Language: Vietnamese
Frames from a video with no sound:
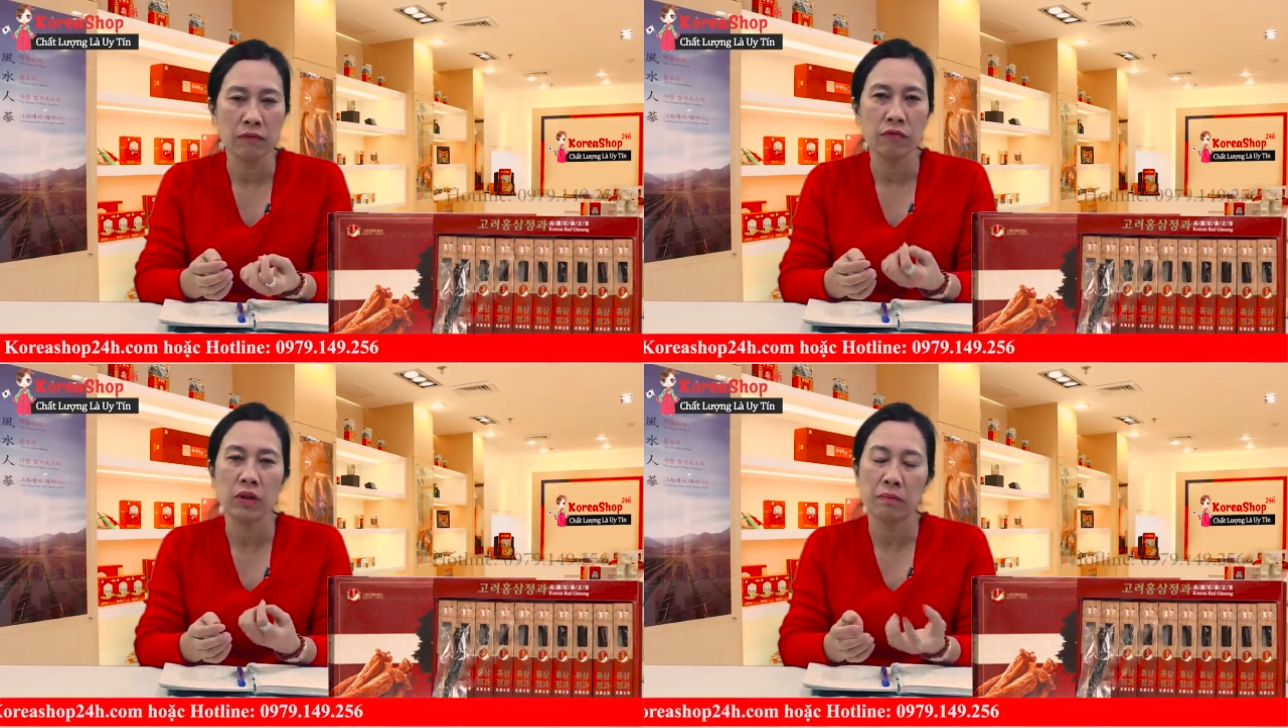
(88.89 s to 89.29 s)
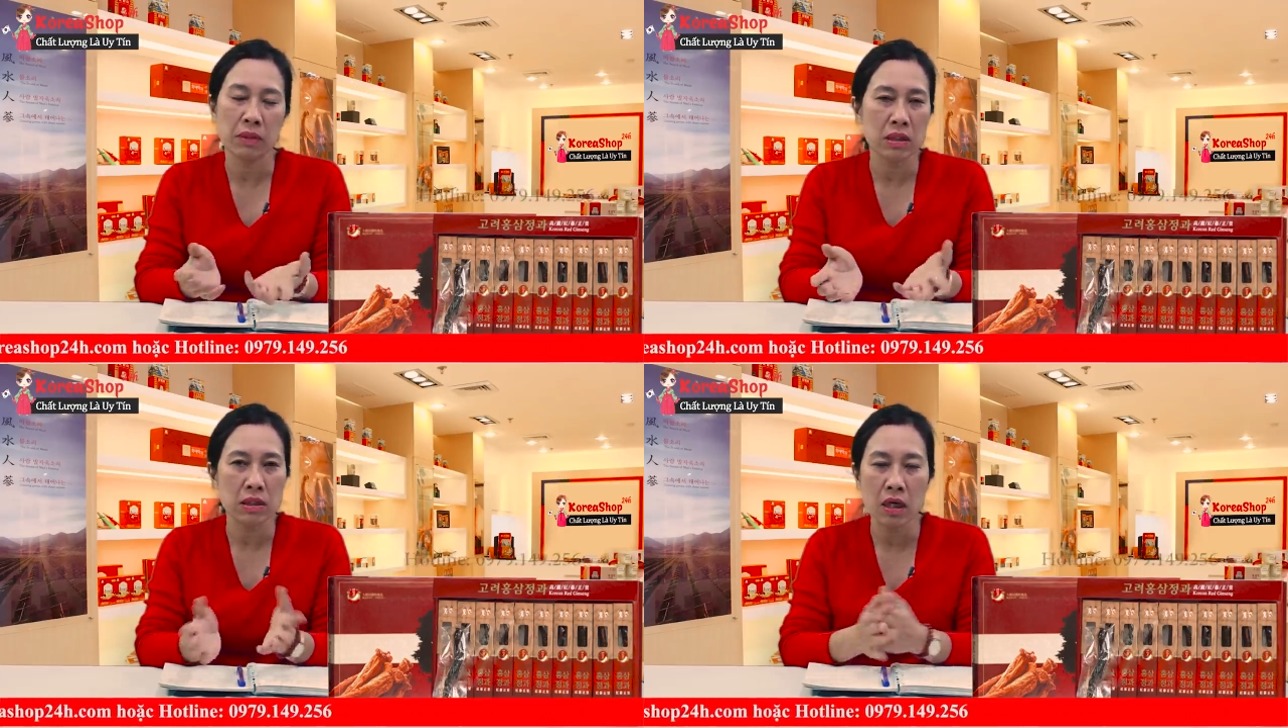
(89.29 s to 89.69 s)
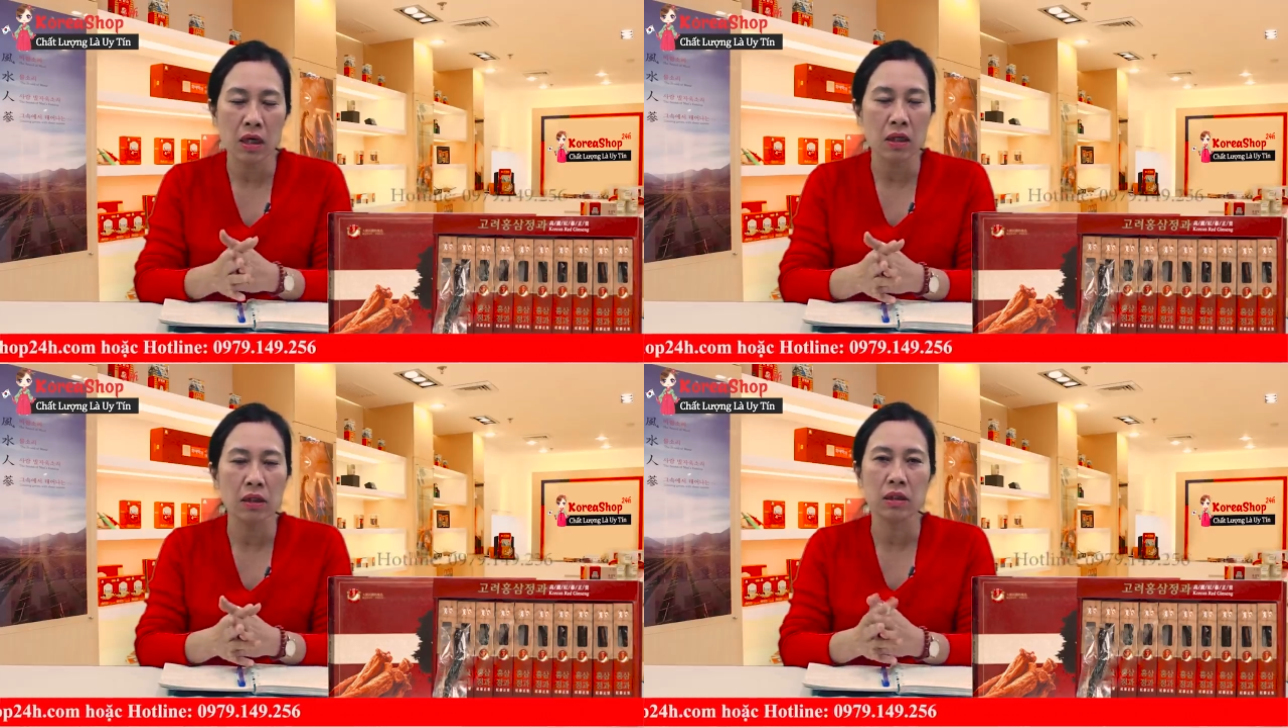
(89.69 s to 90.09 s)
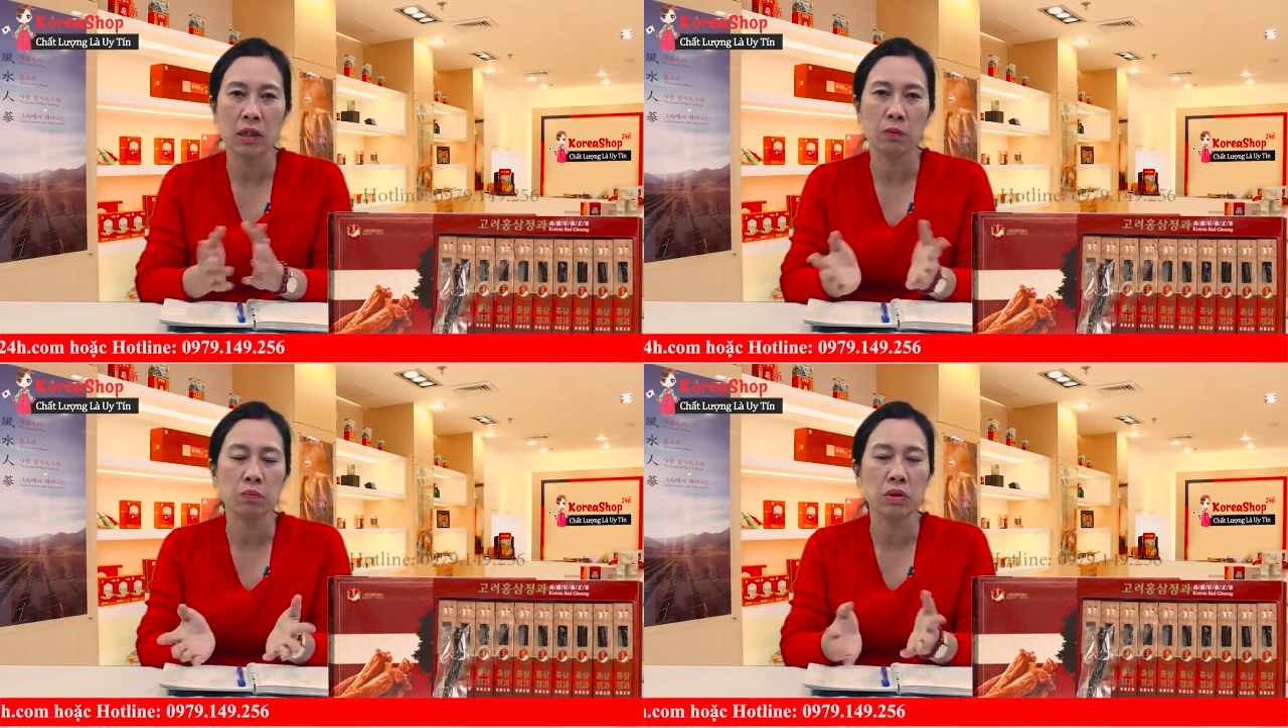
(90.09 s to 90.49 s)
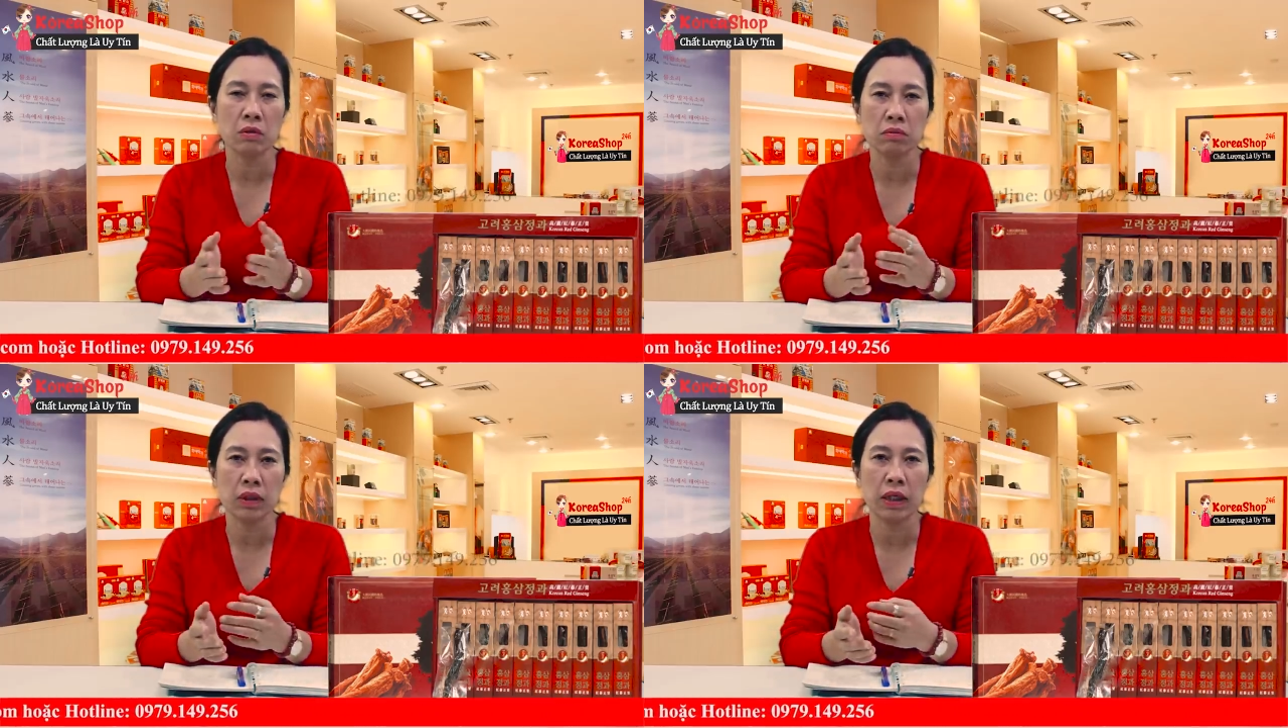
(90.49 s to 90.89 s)
vitamin C ở
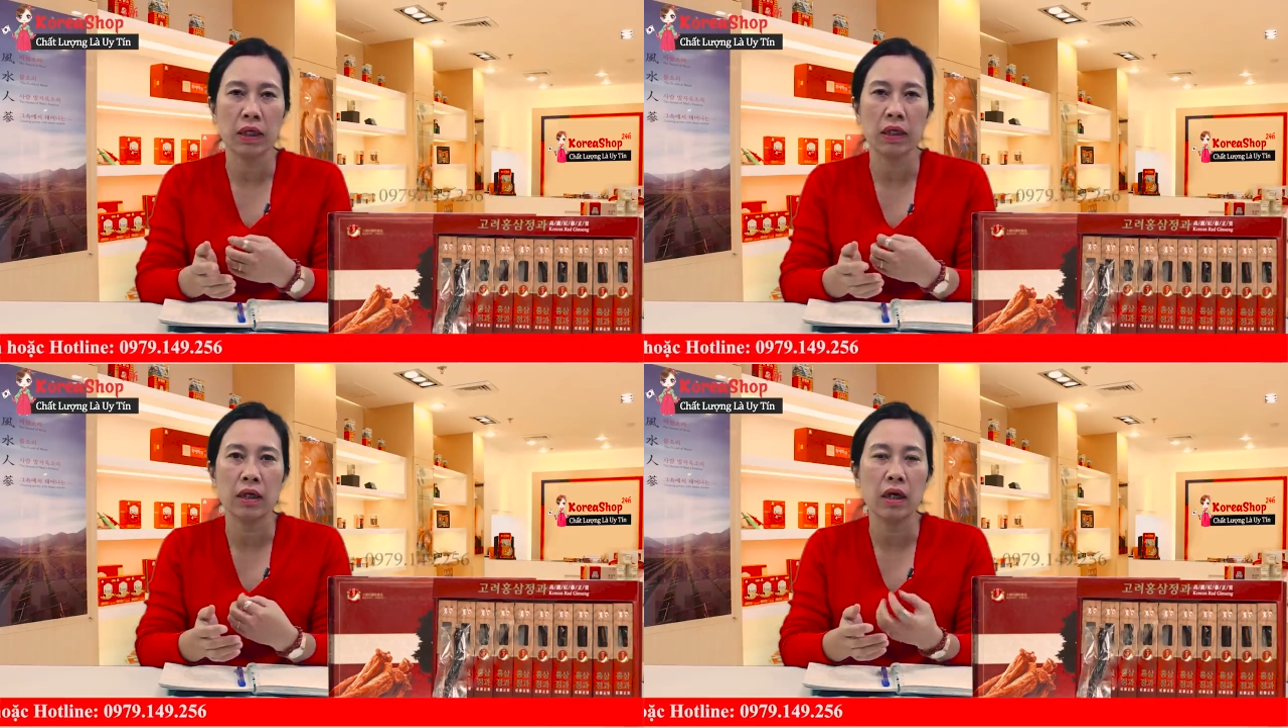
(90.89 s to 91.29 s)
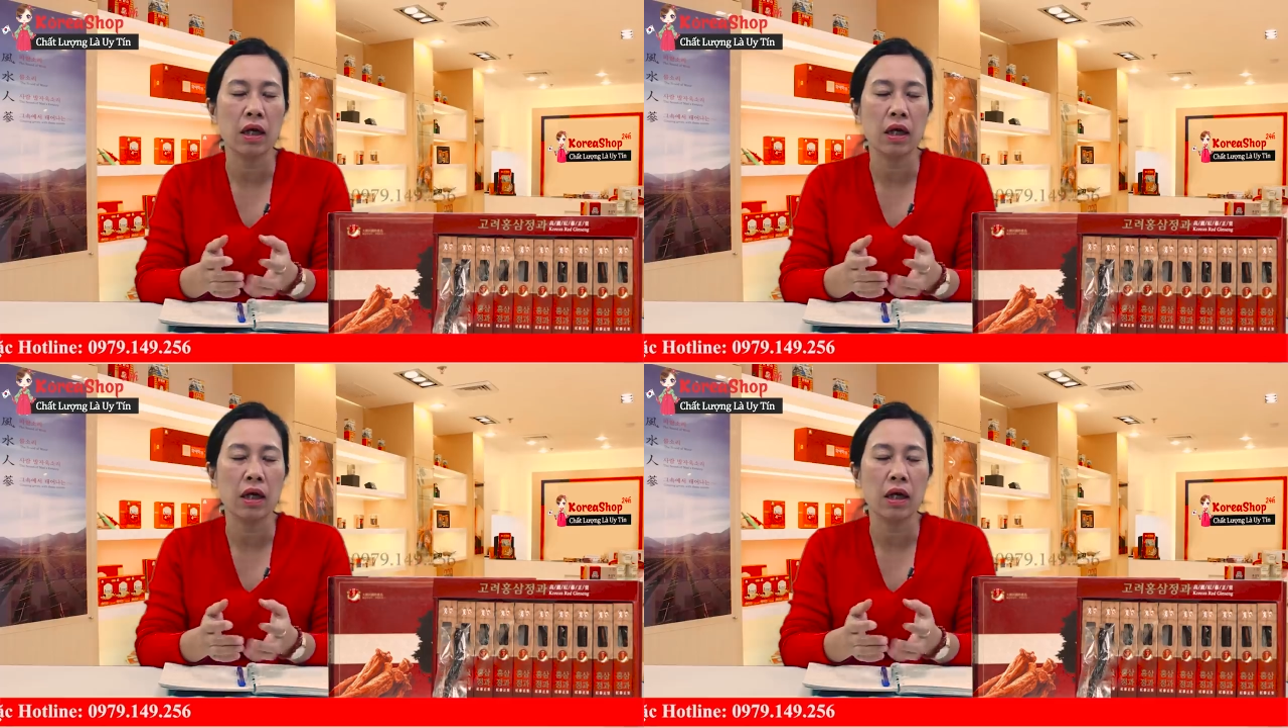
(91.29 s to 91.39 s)
trong cái